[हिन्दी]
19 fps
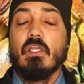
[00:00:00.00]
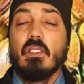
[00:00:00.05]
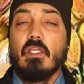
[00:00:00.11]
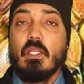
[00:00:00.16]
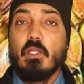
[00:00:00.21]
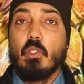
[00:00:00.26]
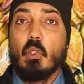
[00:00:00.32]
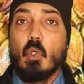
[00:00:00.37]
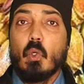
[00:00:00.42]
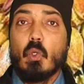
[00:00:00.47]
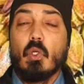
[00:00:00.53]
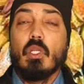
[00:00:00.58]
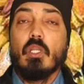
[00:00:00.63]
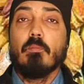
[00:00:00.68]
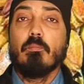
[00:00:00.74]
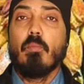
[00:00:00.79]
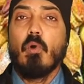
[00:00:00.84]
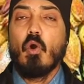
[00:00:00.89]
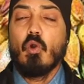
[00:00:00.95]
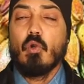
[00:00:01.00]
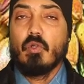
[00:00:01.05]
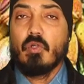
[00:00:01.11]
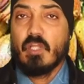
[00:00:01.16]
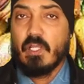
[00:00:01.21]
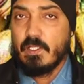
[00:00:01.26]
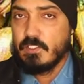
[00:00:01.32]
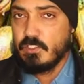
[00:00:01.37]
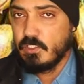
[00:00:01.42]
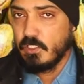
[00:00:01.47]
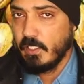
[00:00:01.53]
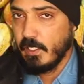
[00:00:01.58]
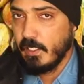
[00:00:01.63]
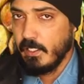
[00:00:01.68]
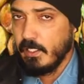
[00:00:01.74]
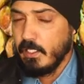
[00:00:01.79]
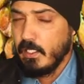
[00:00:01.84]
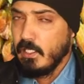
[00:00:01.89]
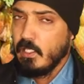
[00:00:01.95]
ये डॉग के लिए बहुत डेंजर
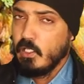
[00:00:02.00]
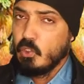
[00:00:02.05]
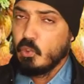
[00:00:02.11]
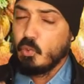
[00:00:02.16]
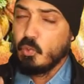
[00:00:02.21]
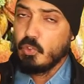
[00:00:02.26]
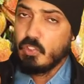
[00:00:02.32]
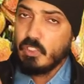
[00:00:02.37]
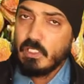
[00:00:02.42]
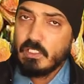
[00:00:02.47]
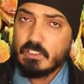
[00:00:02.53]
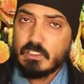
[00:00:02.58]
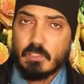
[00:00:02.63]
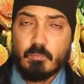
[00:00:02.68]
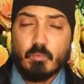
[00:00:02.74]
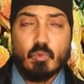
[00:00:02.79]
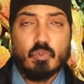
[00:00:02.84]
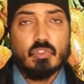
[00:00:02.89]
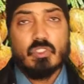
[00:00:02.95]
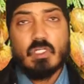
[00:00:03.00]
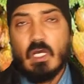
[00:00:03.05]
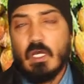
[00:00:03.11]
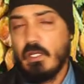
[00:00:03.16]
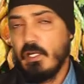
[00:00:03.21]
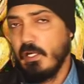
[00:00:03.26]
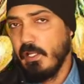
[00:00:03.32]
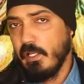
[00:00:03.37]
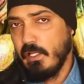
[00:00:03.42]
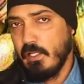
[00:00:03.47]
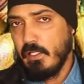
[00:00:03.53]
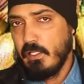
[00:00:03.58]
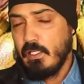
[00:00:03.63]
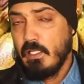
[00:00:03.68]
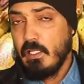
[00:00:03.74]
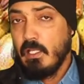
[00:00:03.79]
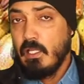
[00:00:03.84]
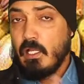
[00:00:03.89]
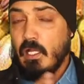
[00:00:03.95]
है तो ये सब कुछ कारण है
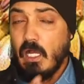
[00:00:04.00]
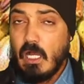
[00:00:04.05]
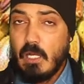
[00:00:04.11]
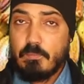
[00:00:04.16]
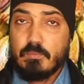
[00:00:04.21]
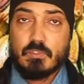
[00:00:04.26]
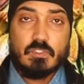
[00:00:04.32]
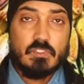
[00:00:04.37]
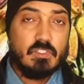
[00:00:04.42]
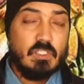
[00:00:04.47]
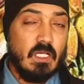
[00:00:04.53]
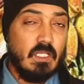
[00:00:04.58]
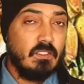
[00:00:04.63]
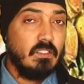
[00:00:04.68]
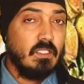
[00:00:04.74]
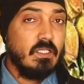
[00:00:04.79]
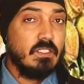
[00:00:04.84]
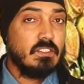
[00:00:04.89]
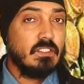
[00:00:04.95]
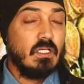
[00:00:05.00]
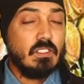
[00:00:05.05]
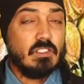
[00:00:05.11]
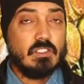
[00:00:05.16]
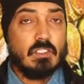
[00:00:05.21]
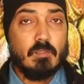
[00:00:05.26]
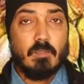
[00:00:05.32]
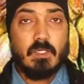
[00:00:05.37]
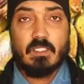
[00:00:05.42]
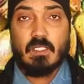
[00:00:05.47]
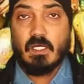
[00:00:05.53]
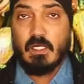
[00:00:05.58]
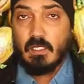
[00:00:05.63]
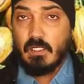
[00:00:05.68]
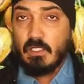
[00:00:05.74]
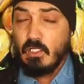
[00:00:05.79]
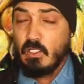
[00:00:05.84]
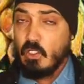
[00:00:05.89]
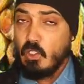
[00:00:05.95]
अब जानते हैं इसका समाधान